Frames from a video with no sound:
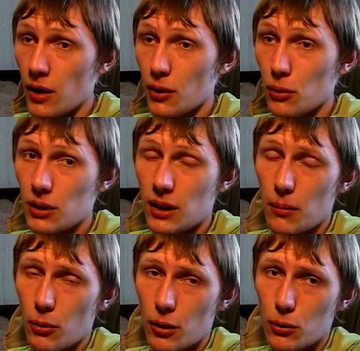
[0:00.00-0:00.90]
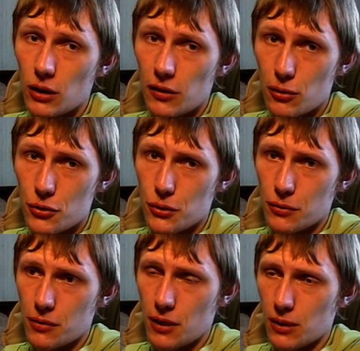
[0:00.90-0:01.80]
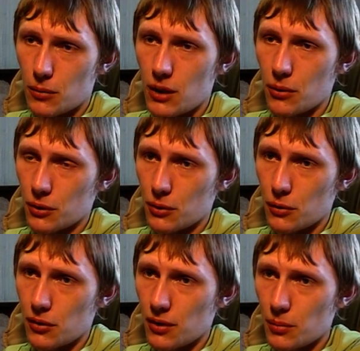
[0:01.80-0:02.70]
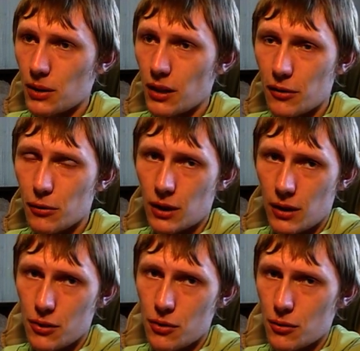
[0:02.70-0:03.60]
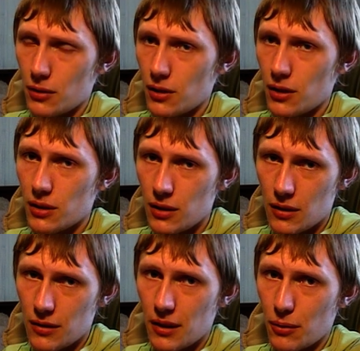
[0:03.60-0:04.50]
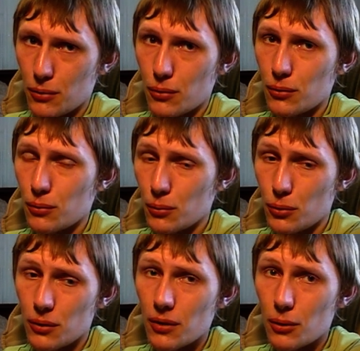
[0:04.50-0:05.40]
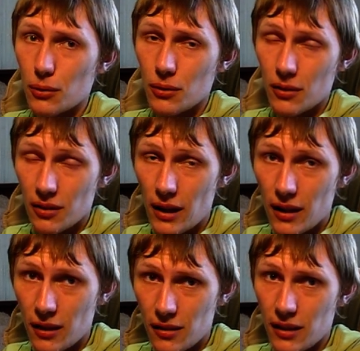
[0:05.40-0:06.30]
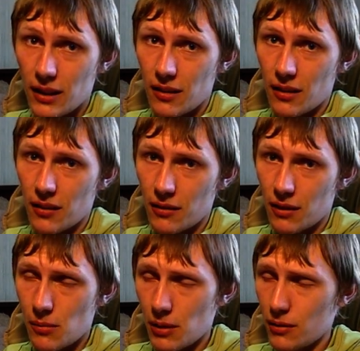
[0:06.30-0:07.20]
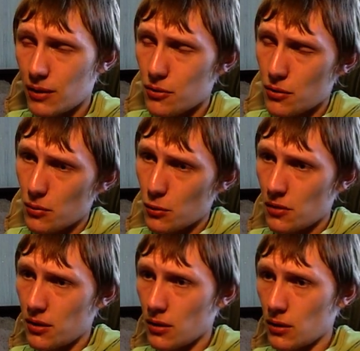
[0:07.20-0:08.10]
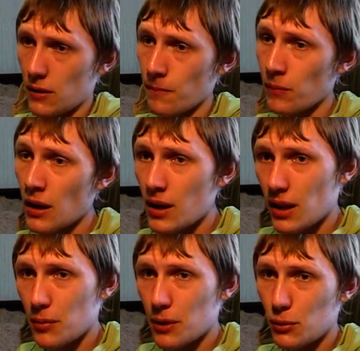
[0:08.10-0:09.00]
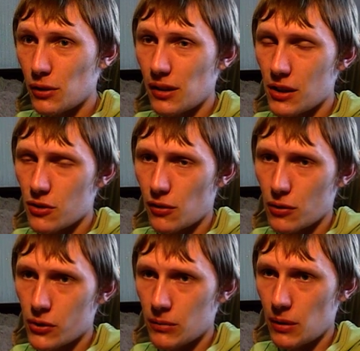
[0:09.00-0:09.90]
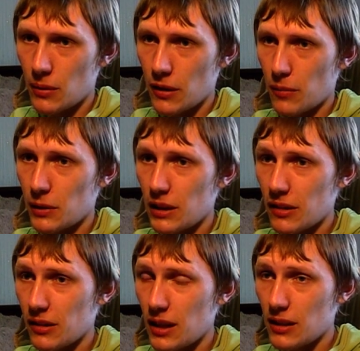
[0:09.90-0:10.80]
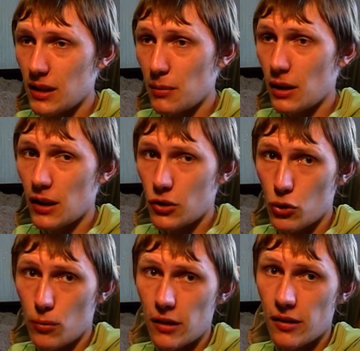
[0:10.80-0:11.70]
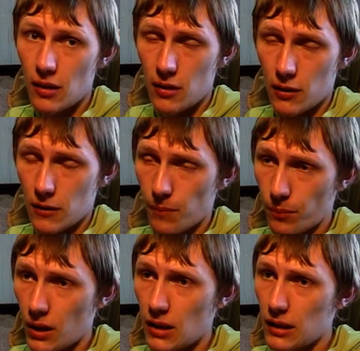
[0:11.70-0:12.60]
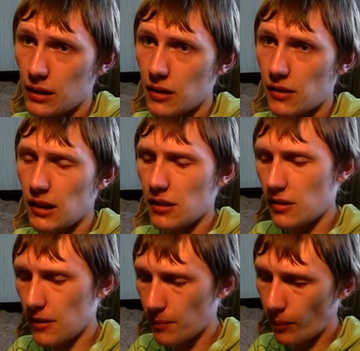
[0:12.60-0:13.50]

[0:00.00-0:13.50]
И он их обоих удосрочил в девятом раунде. То есть на Педрасу так еще и идти нельзя. Он, он будет, ну, он загрызается с вами, и вы ничего ему не сделаете. И по нему достаточно сложно попасть. Педрасы надо либо хорошо боксировать на дальней дистанции,